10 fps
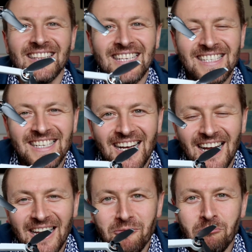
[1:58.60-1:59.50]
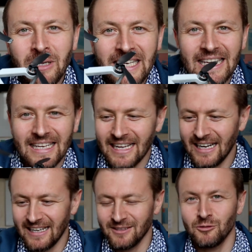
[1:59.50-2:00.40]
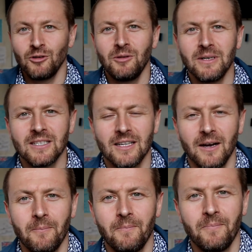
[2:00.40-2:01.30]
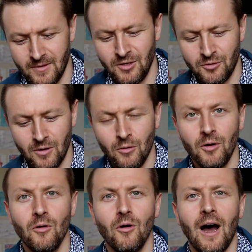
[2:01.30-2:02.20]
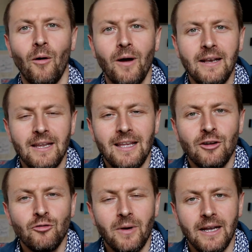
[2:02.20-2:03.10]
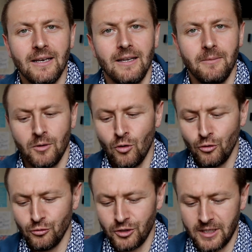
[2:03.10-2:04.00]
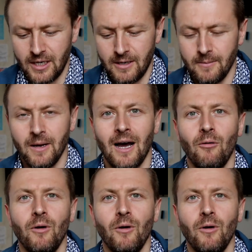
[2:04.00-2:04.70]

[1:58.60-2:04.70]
DJI Mini が届きました実はこれをハワイ行く前に購入してハ